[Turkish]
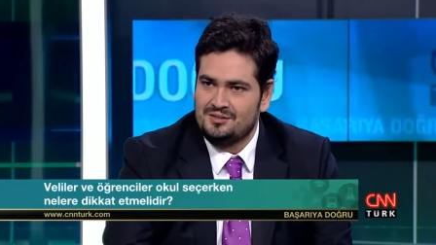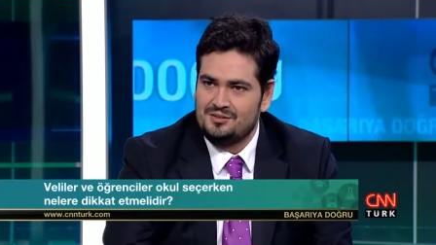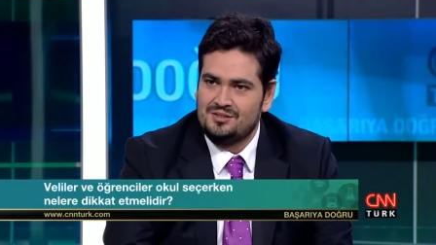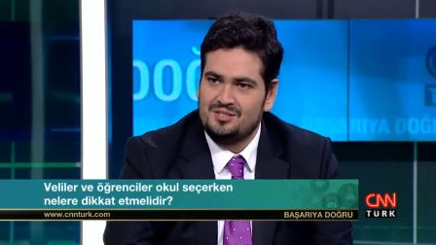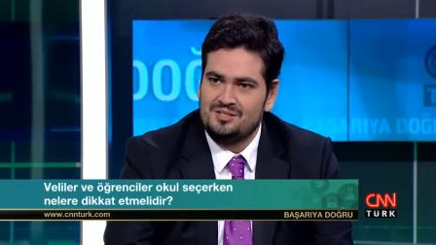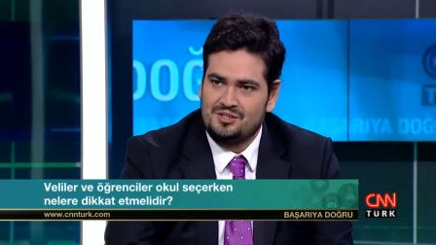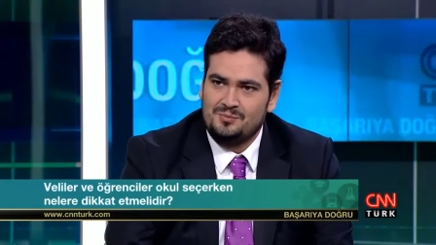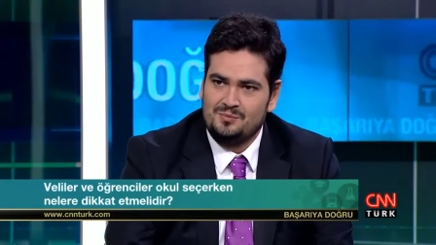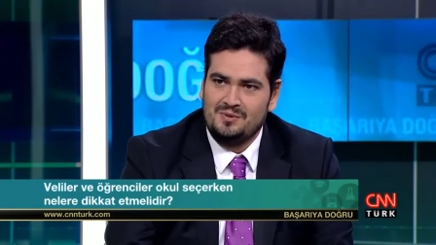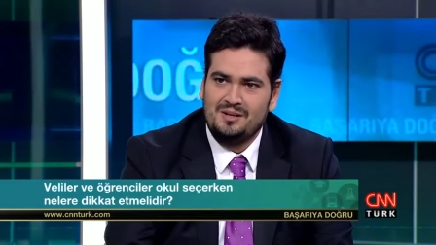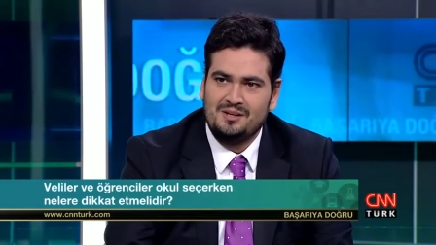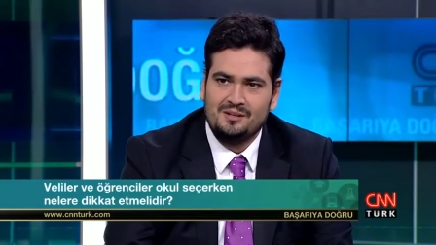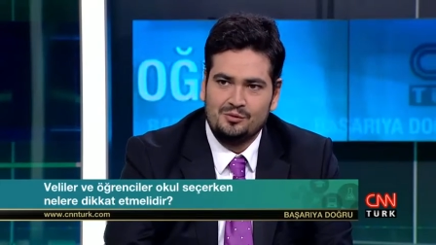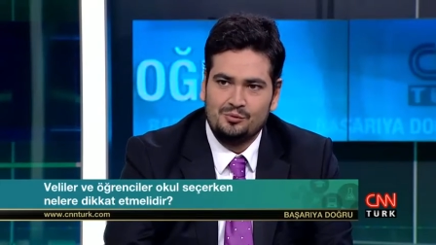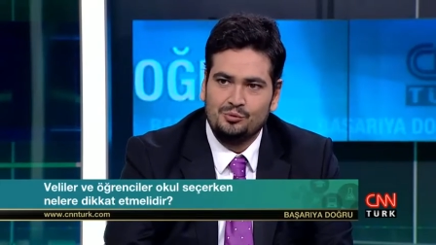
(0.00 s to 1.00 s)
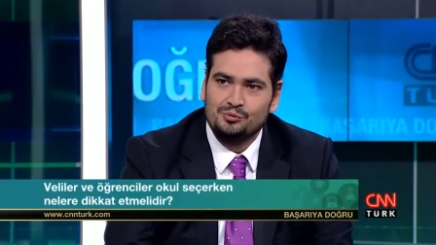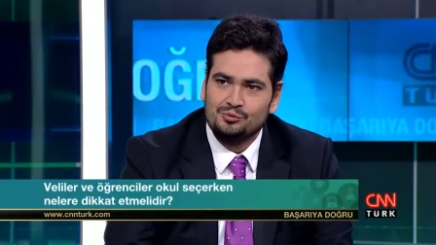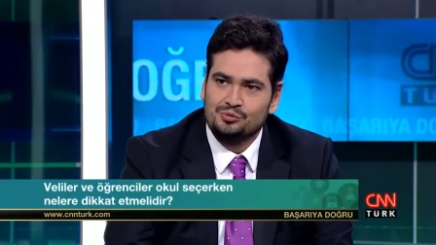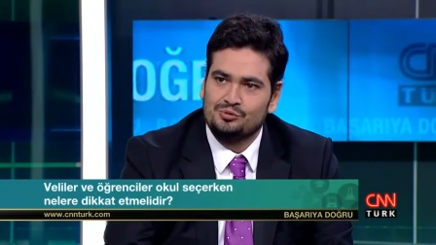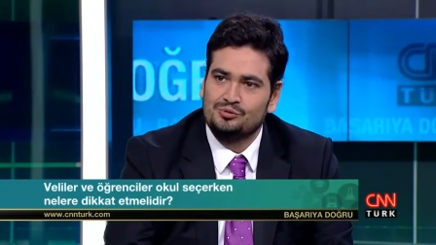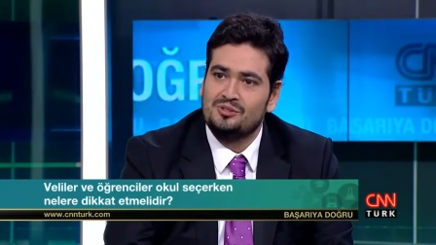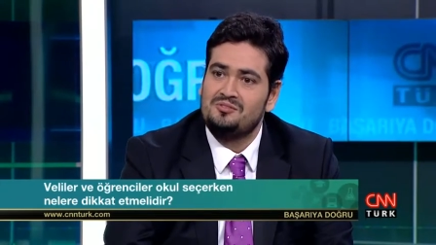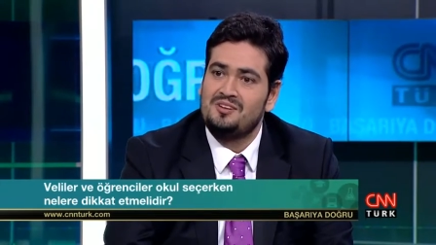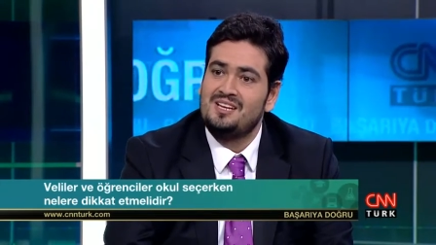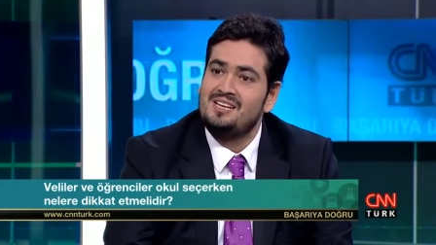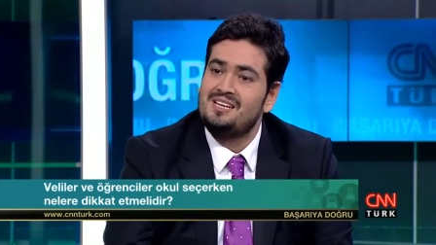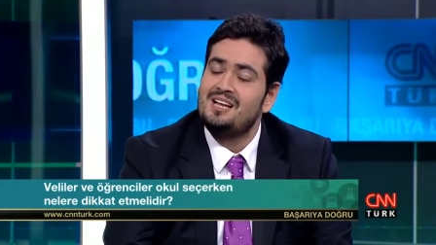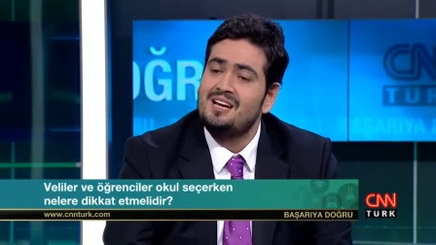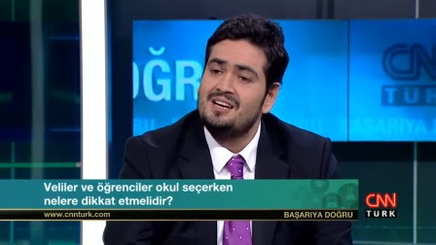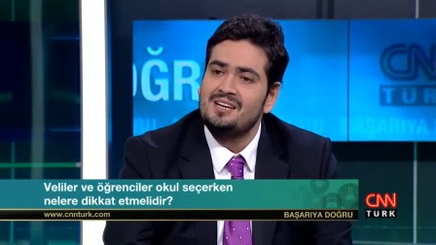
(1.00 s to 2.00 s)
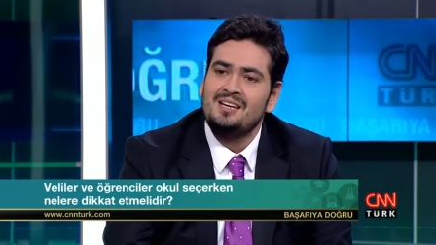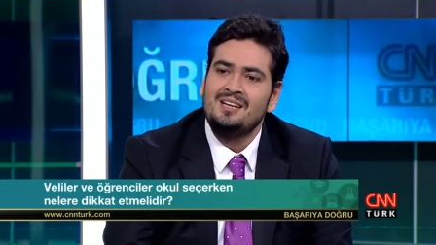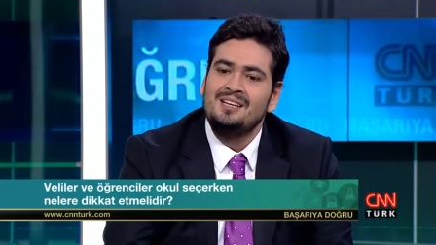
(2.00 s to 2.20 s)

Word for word: evet. seçimler konusunda. Veliler